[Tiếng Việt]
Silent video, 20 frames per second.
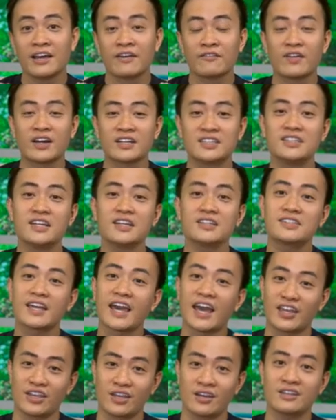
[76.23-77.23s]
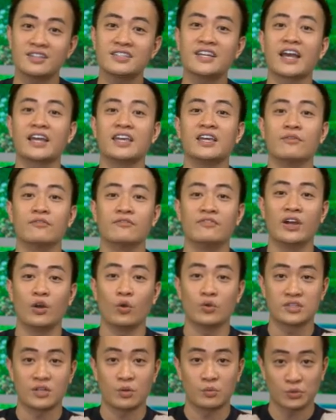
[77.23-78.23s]
và chia sẻ những trải nghiệm về
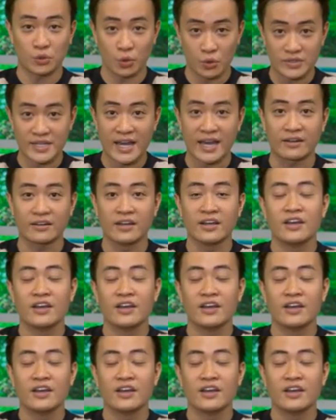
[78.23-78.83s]
lối sống tối giản